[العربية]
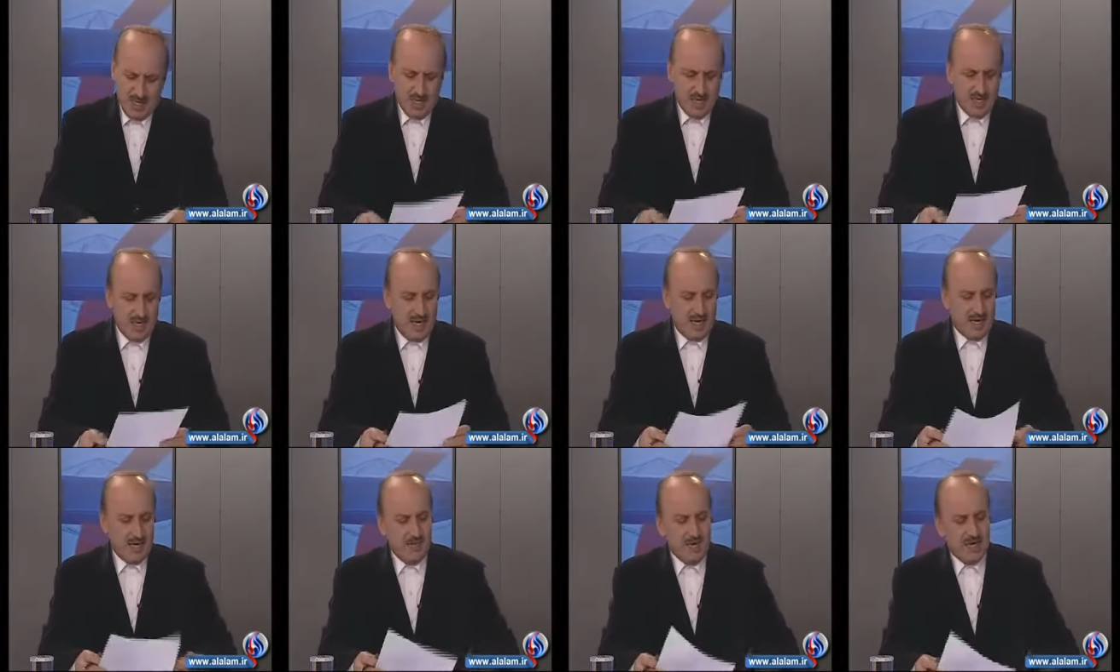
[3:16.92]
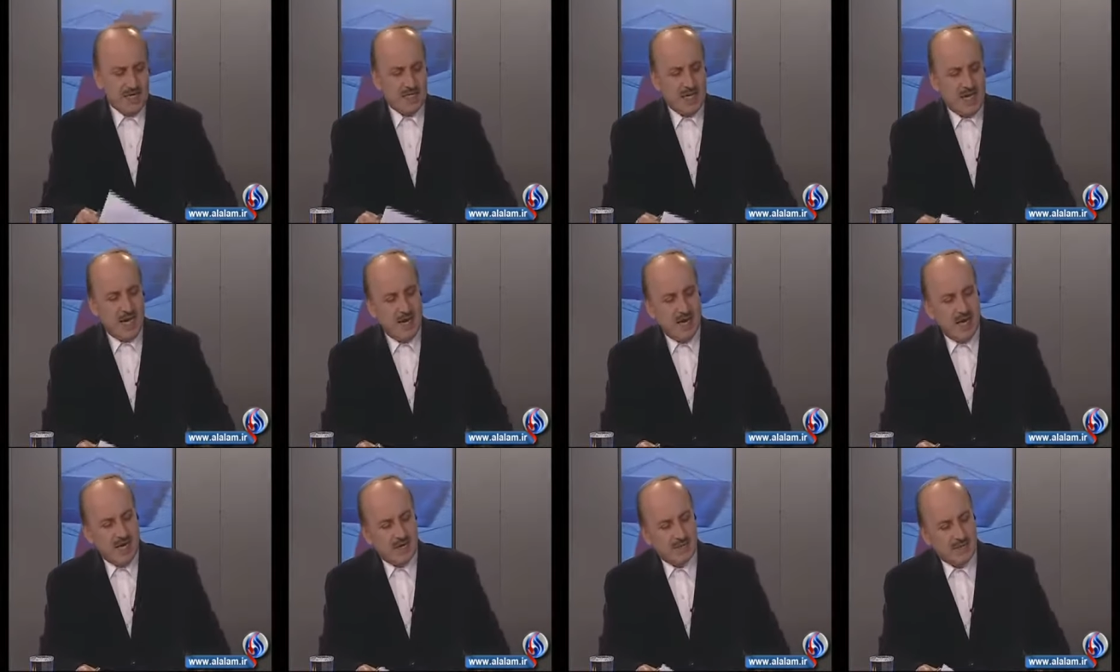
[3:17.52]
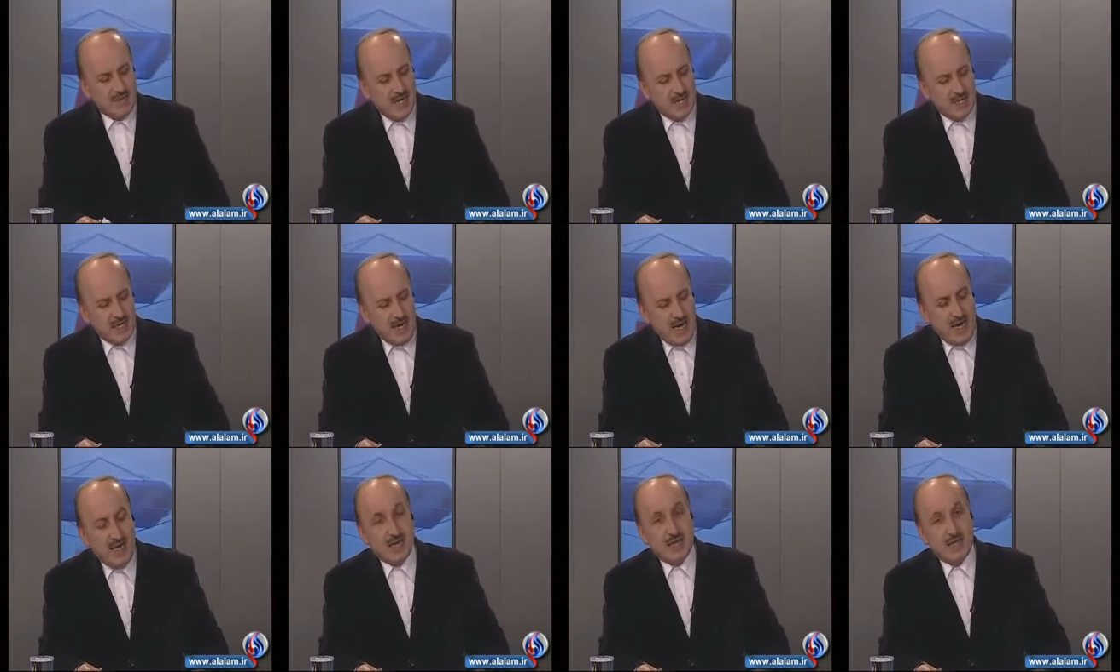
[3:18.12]
يعني ما يتعلق بهذا
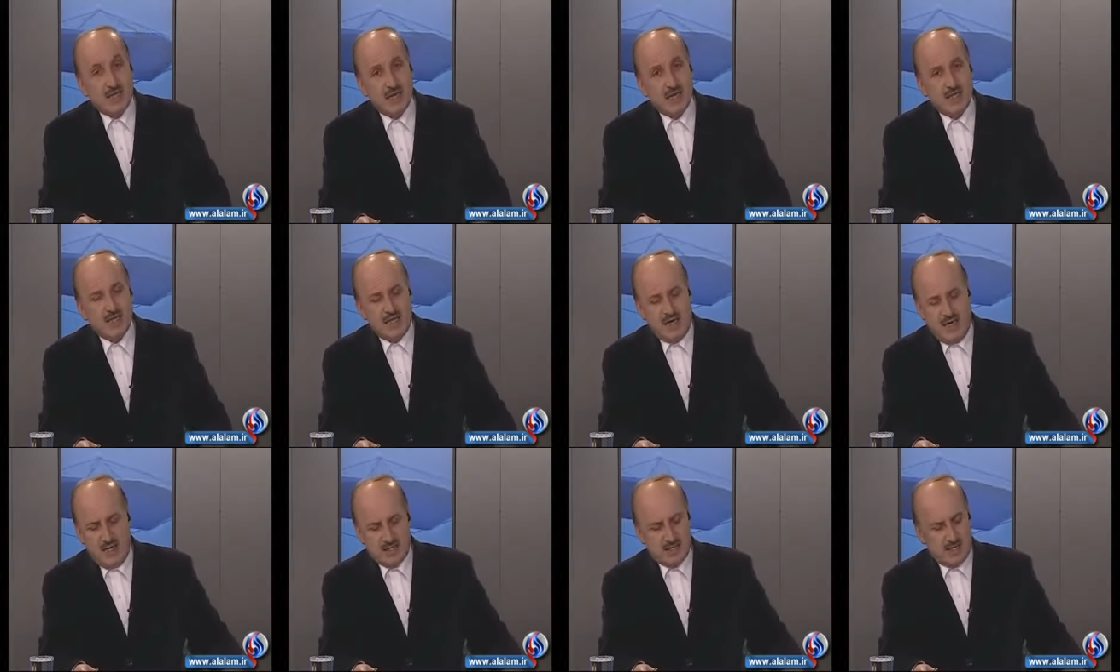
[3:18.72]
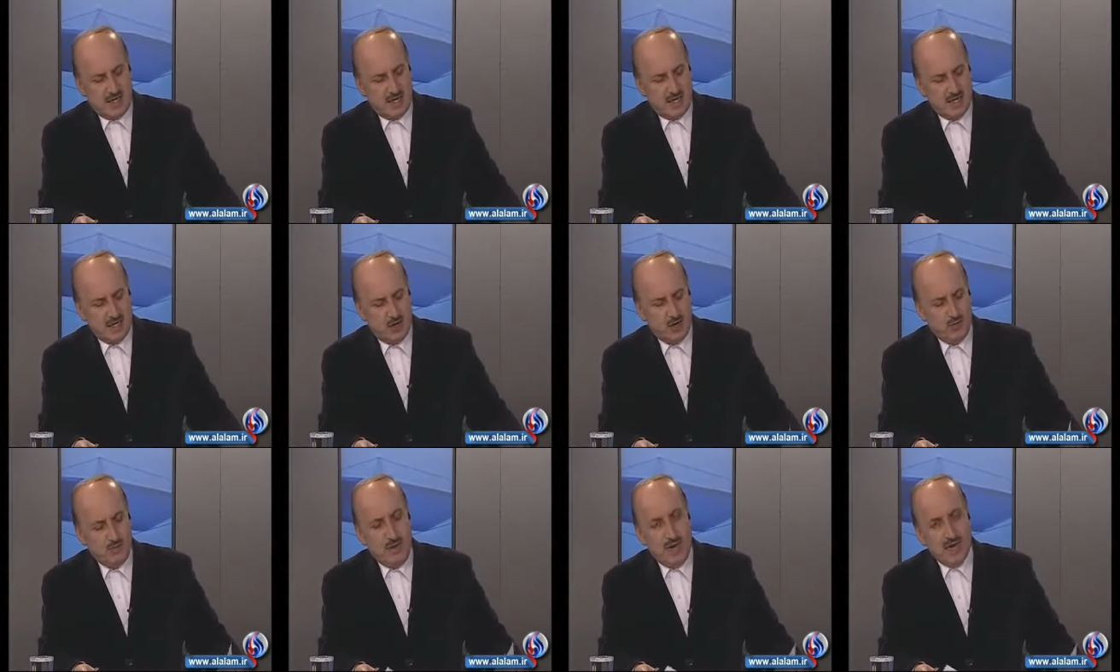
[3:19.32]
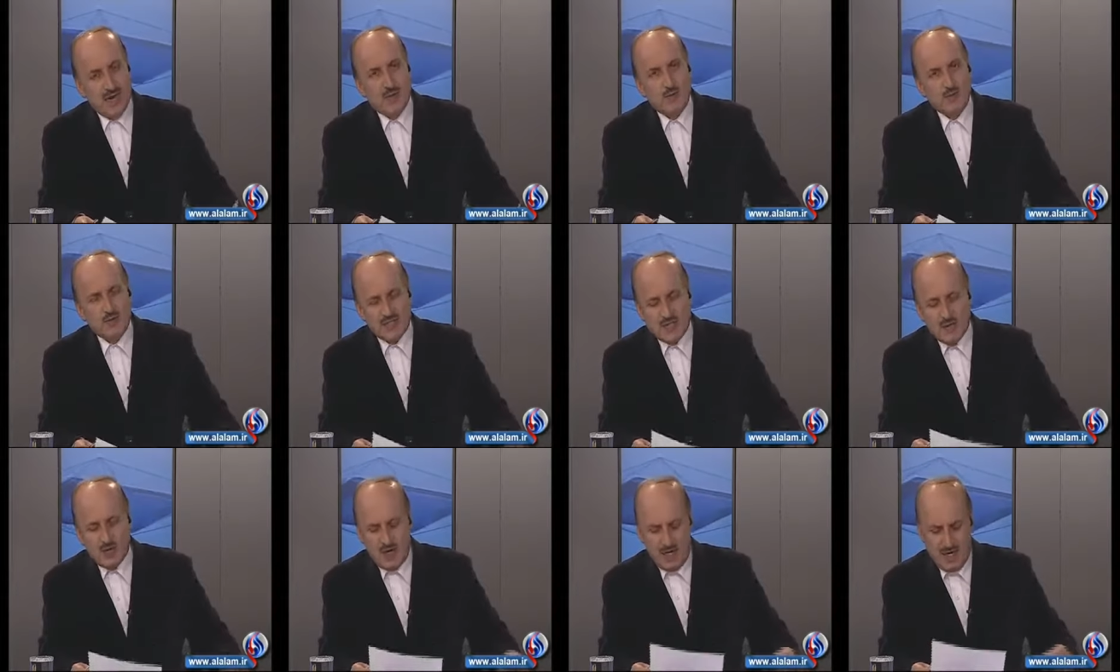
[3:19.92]
الحدث الذي حصل اليوم على
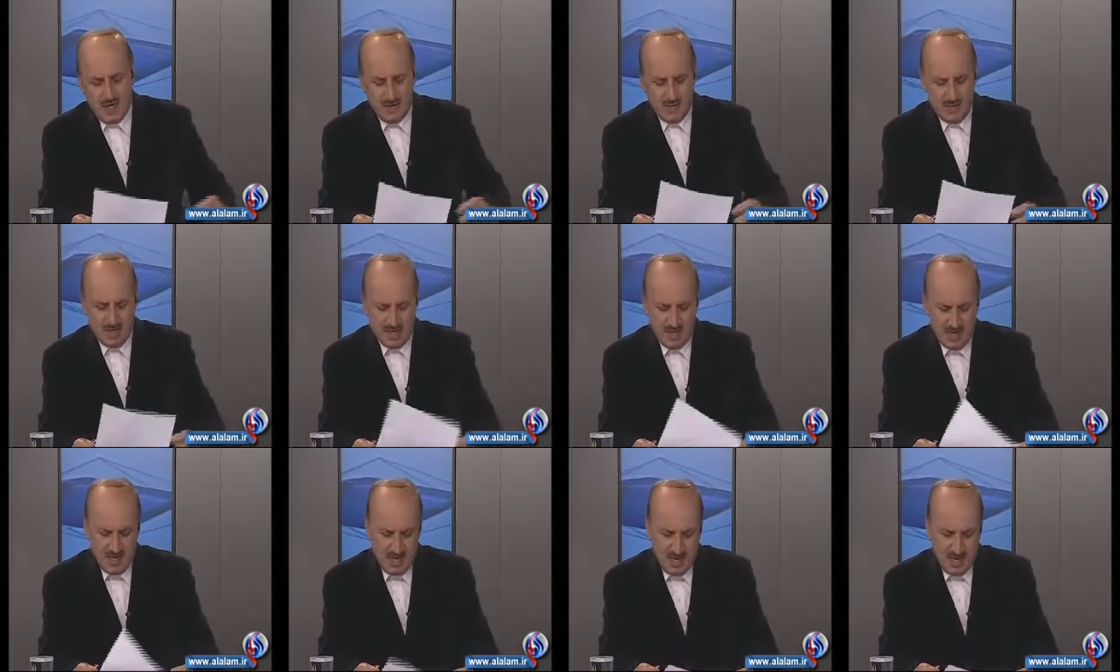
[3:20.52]
المستوى العلمي